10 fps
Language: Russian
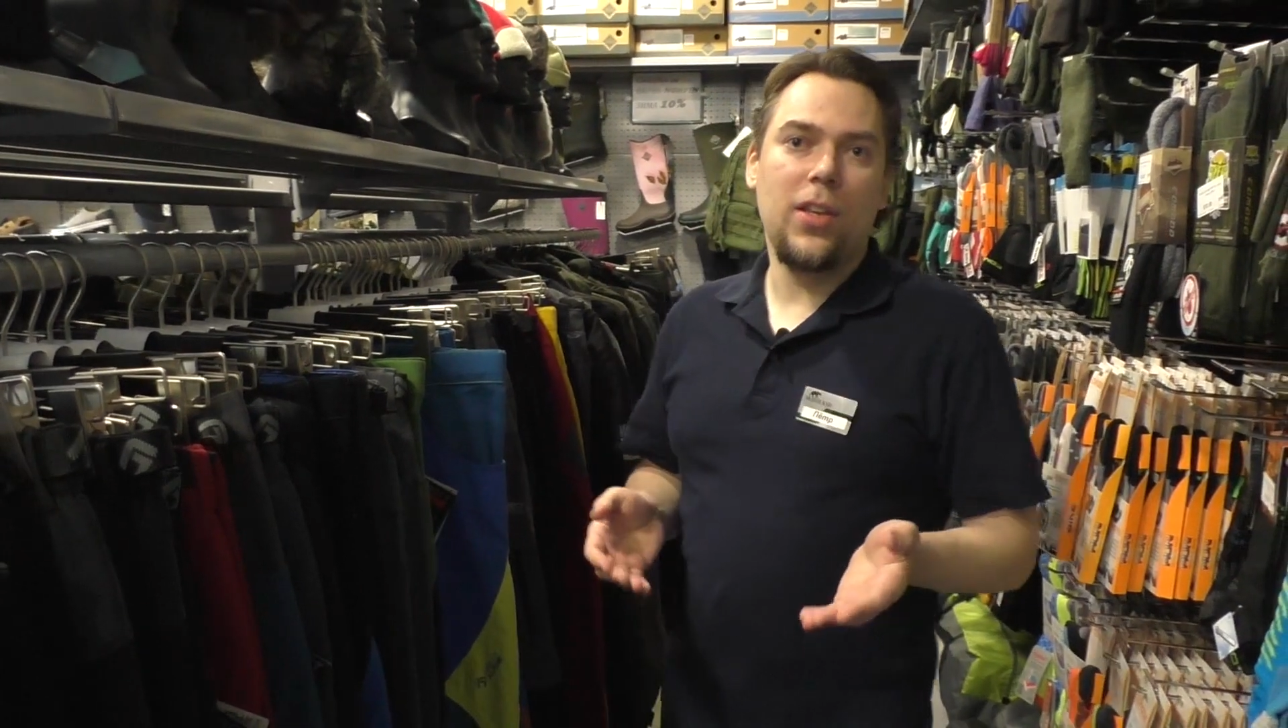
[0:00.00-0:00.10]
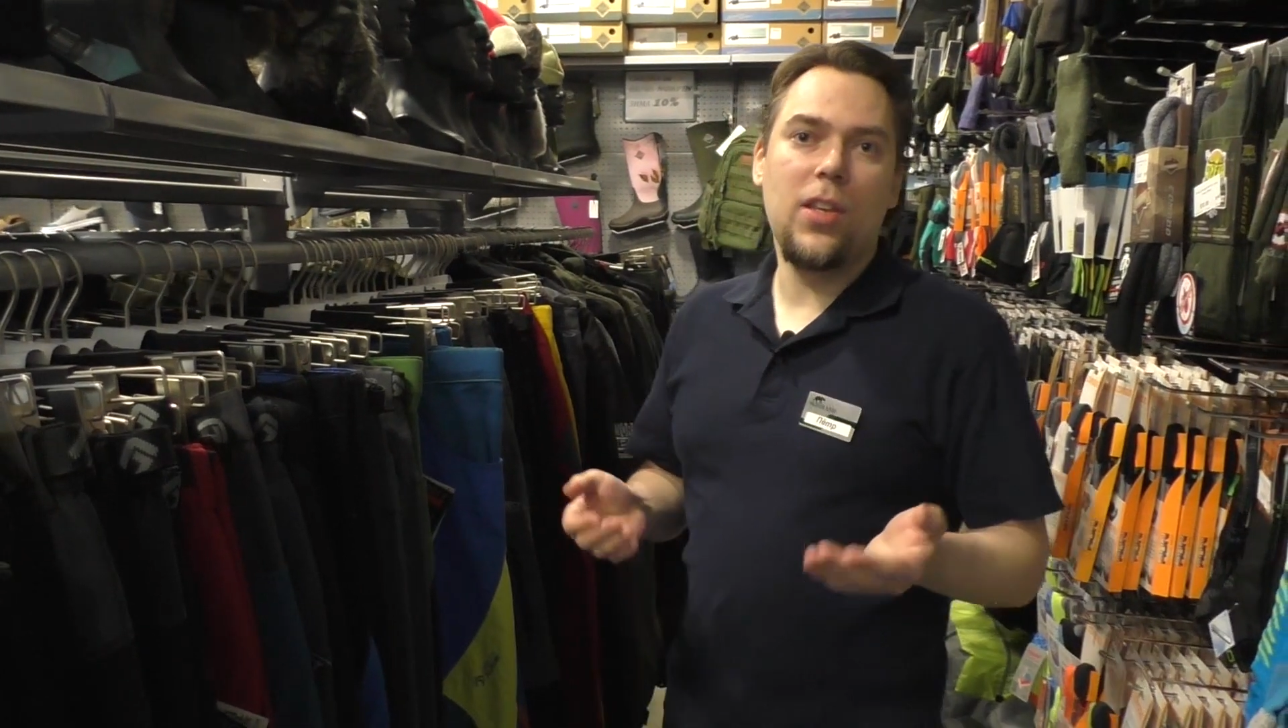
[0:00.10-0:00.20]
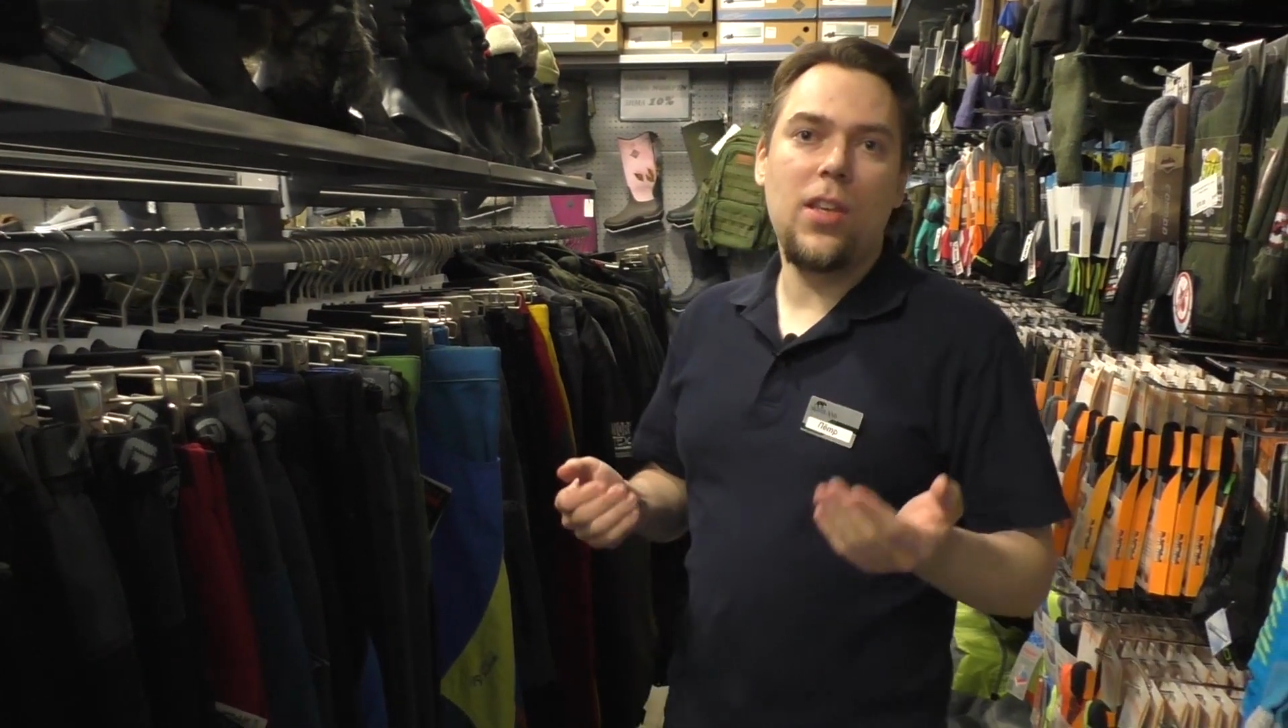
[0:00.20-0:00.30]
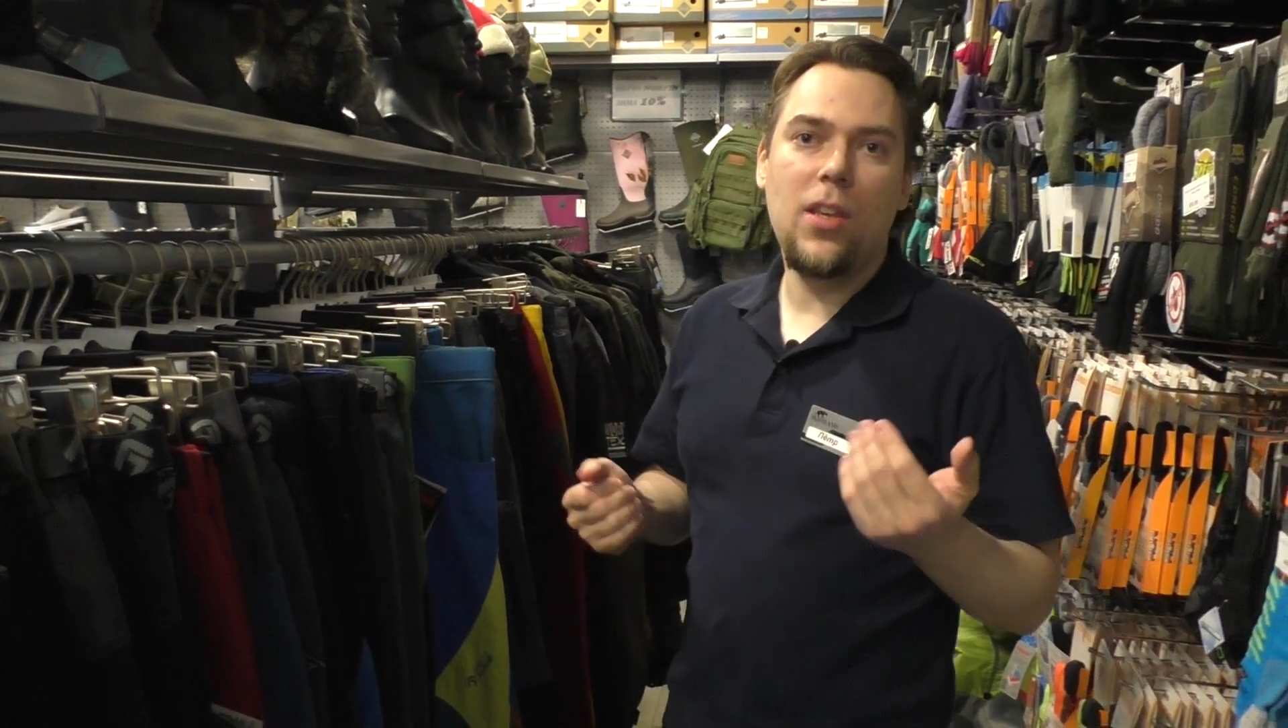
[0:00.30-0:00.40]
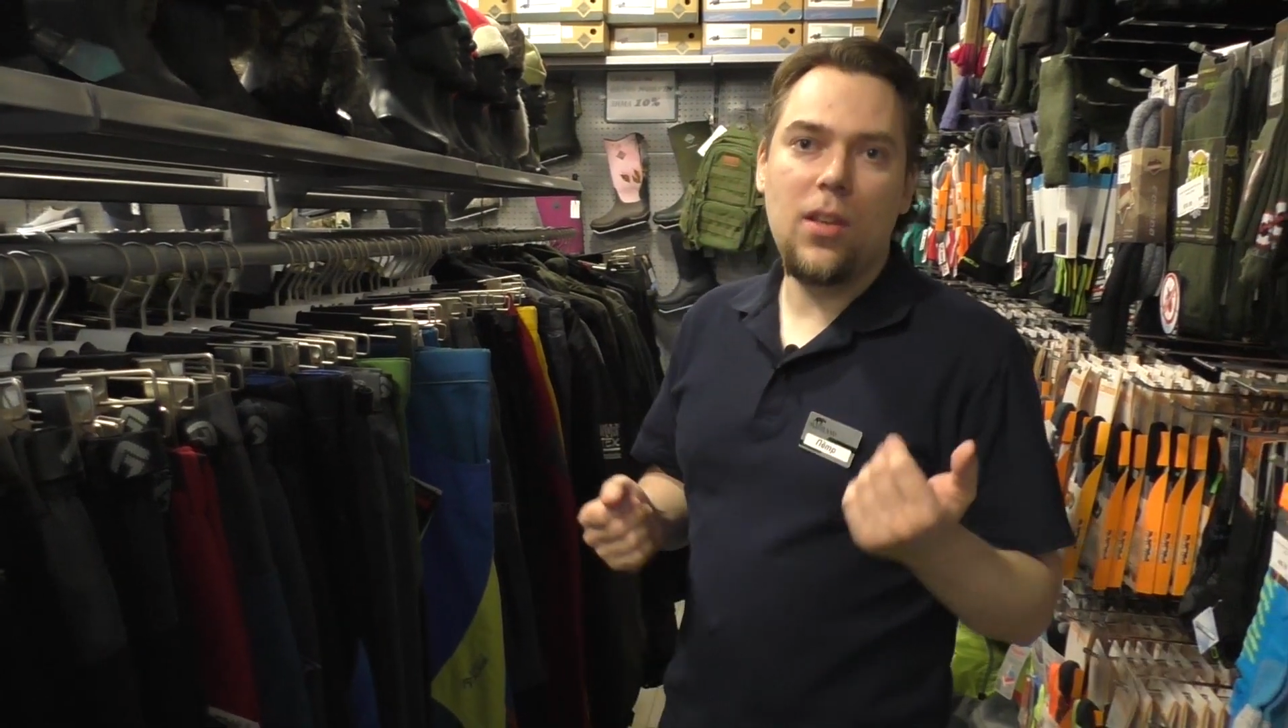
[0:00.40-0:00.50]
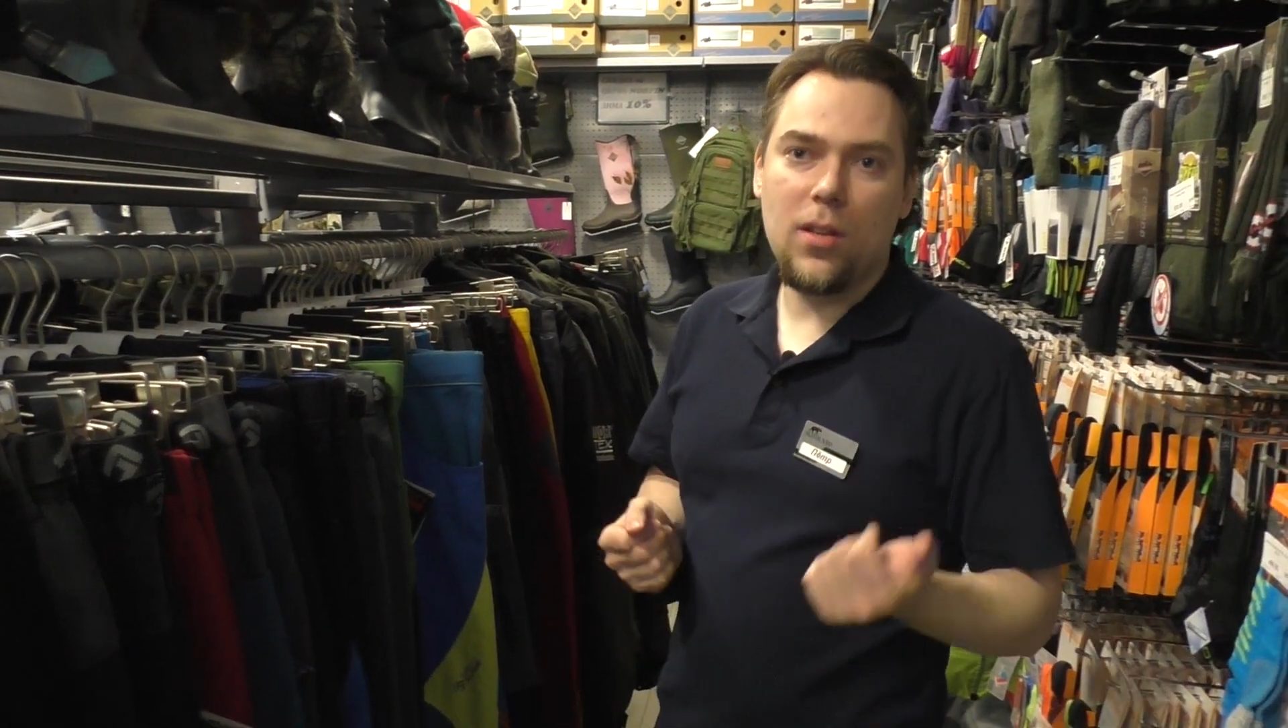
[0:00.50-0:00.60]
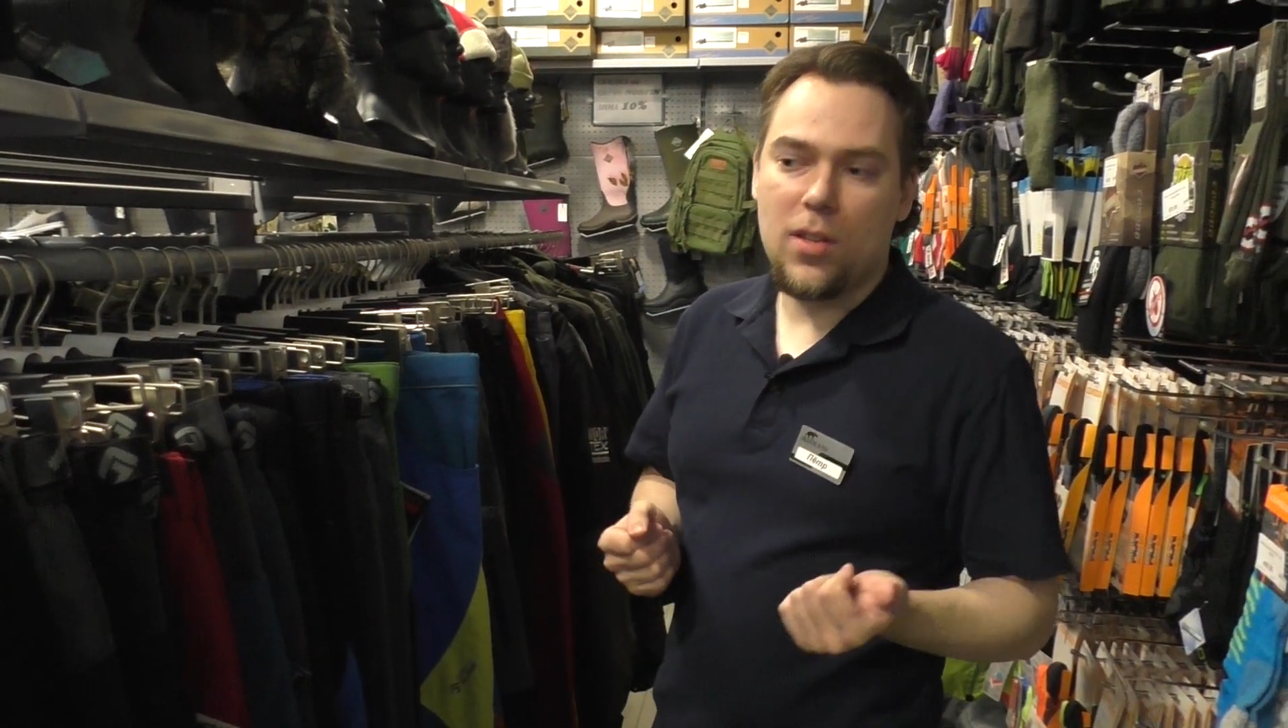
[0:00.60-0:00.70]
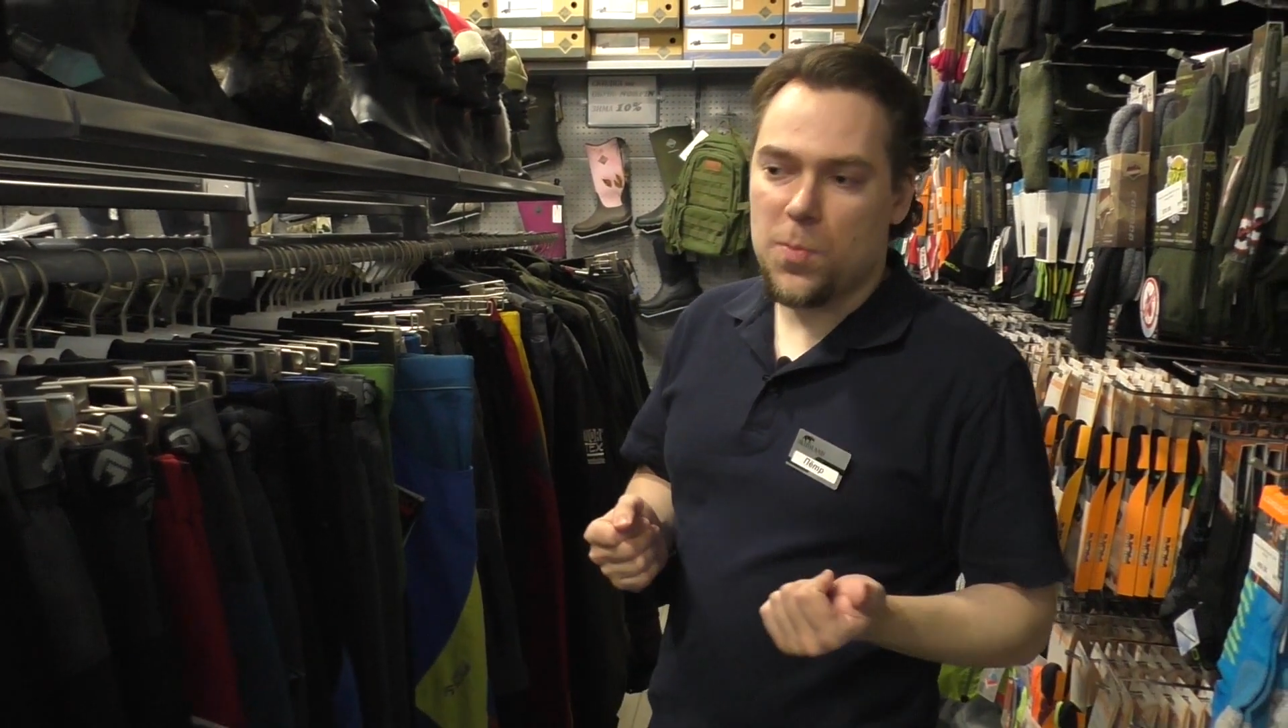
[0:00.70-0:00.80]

и э,